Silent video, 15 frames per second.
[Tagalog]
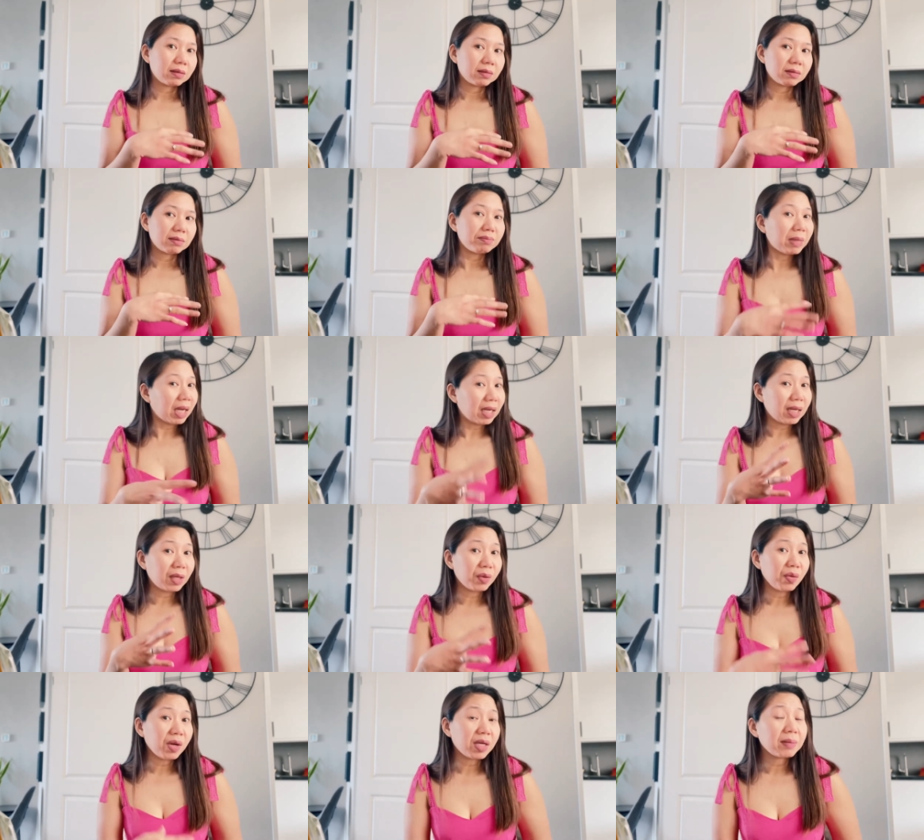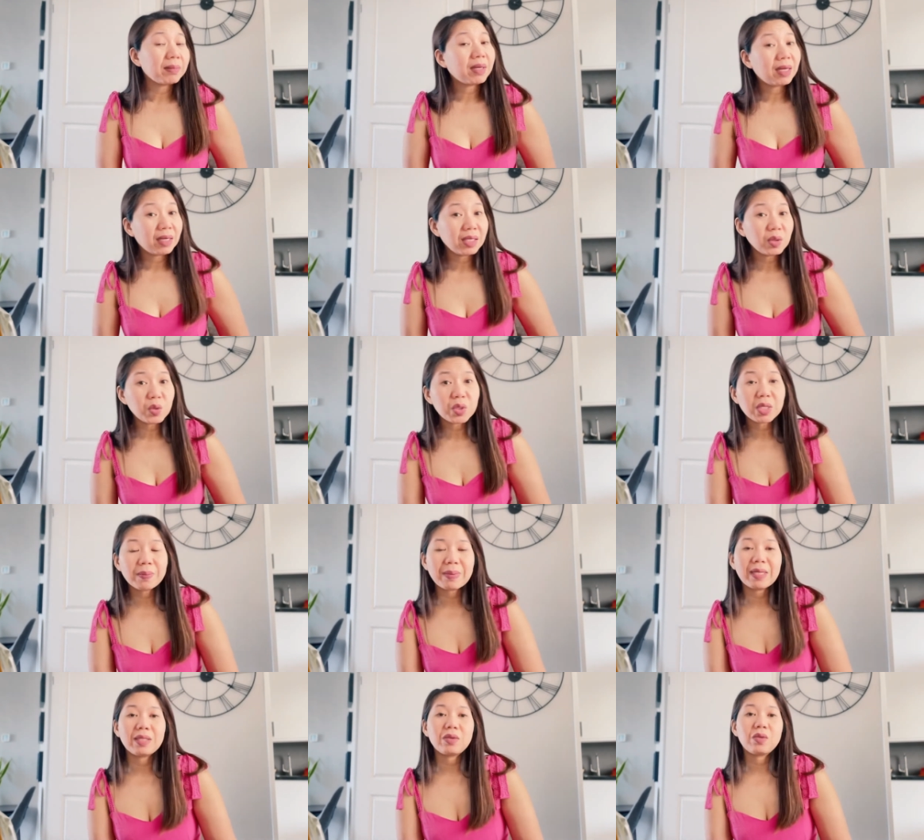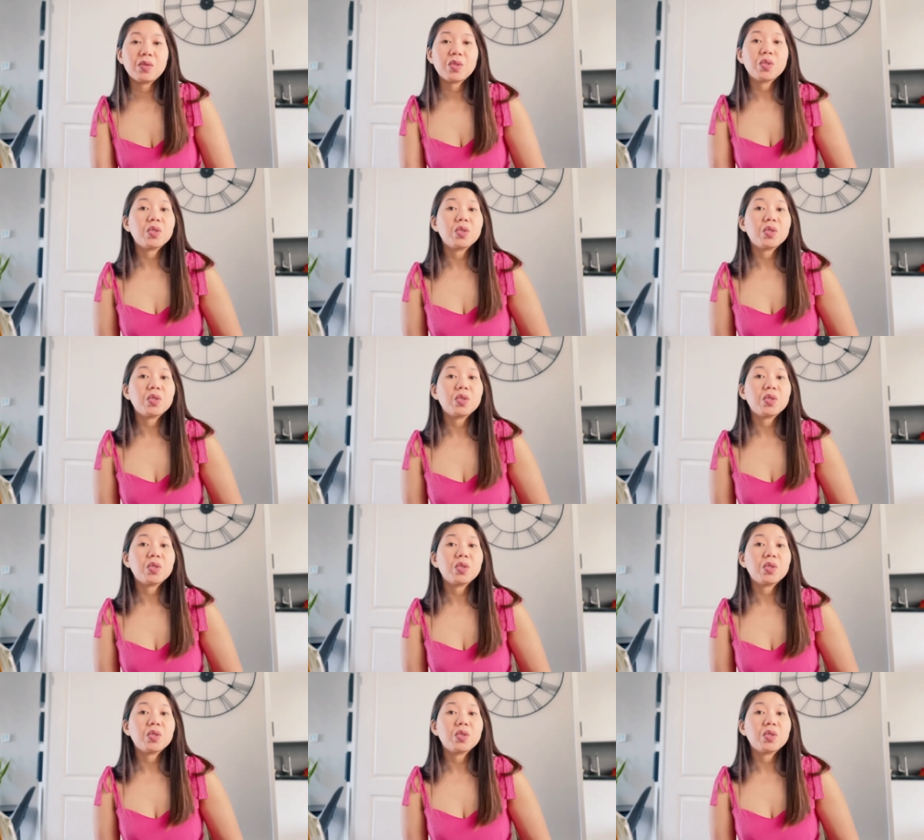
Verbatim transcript: mga laruan, mga ganun sapatos.